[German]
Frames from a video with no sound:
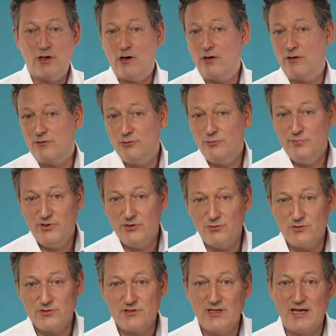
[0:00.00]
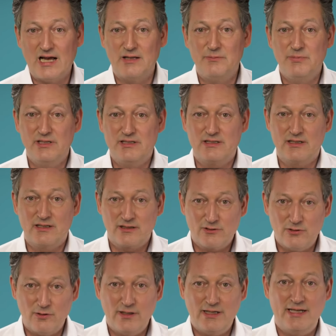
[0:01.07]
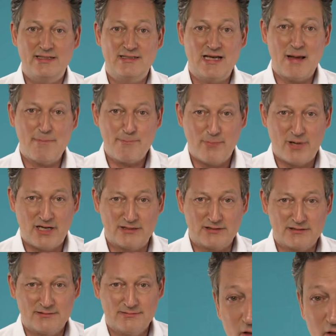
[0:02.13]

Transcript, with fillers: auch dubiose Anbieter konkret abmahnt.